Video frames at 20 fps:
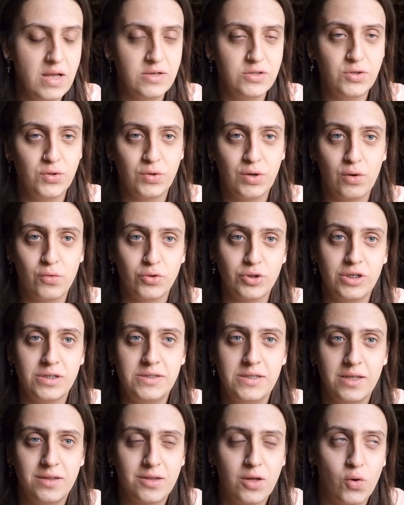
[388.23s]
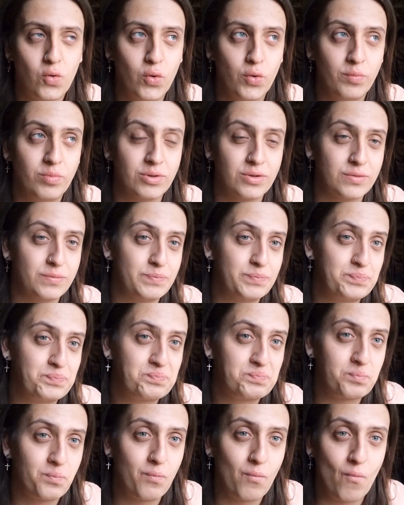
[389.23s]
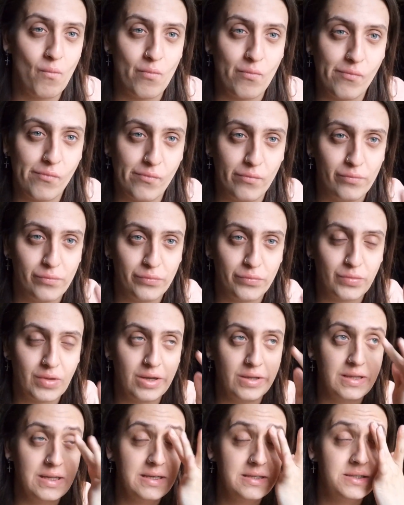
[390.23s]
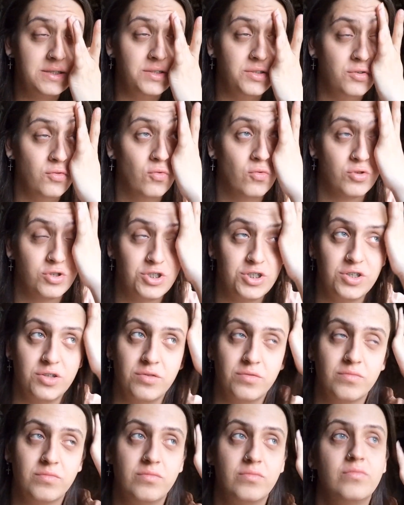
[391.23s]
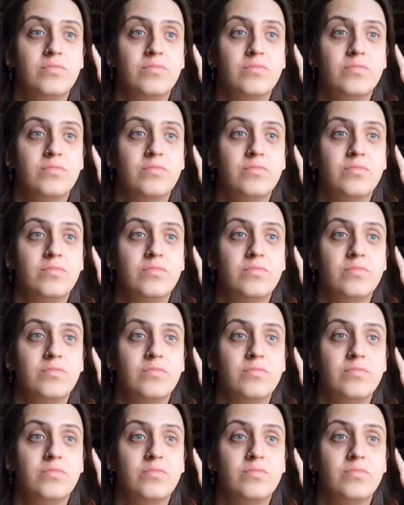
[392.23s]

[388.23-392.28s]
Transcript: Сегодня какой-то день такой был знаете, не очень.